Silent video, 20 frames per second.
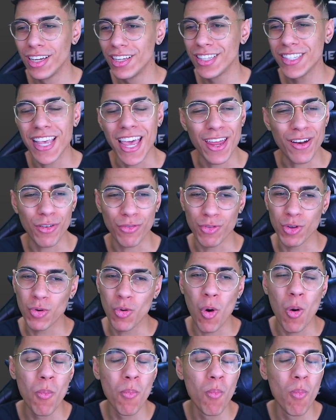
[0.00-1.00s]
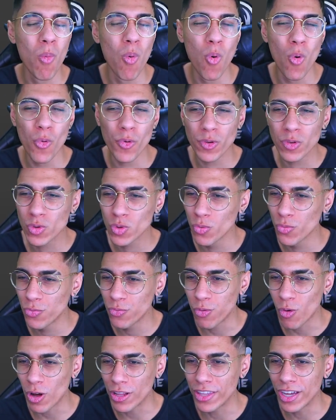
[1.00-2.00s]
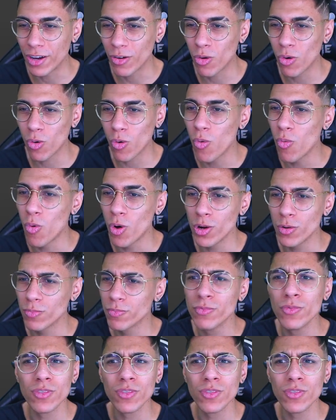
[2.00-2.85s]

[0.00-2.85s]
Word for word: Sério, ficou muito foda. Colocou um olho.